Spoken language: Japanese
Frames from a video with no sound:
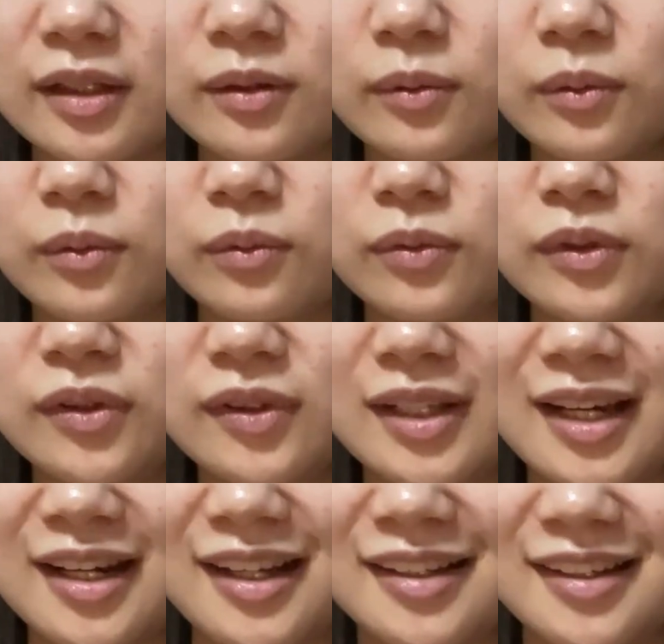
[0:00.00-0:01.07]
ちゃんとお風呂で
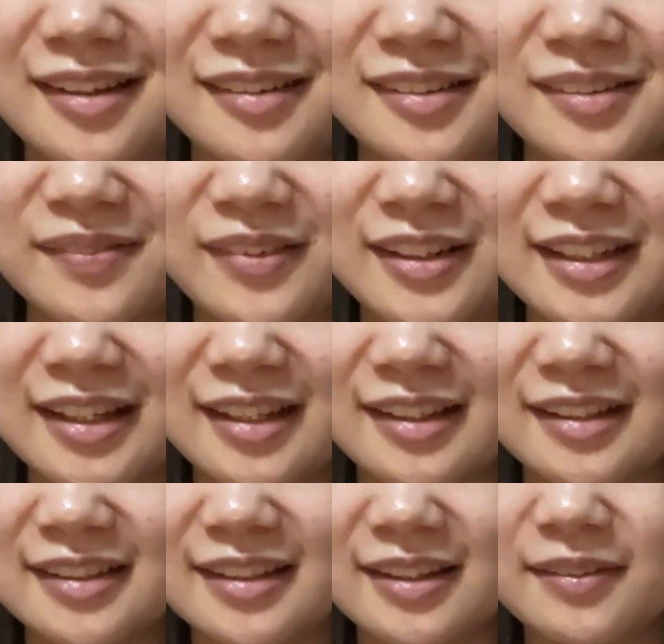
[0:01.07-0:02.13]
洗っているつもりなん
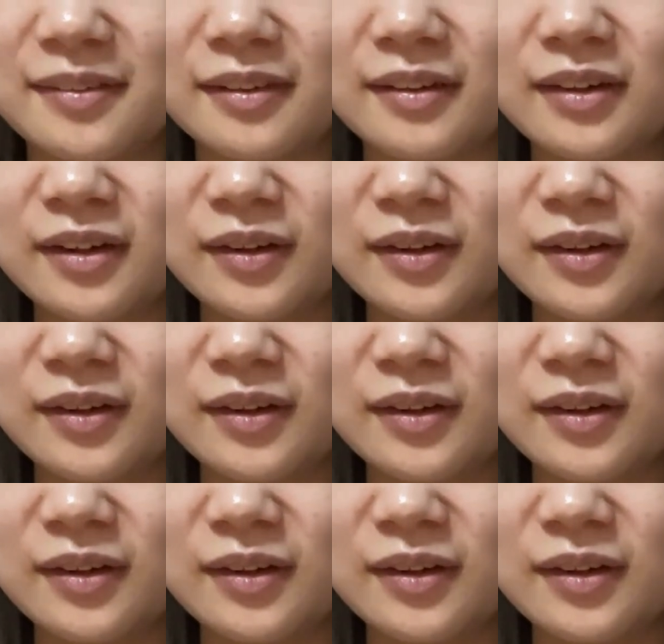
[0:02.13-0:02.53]
ですけど、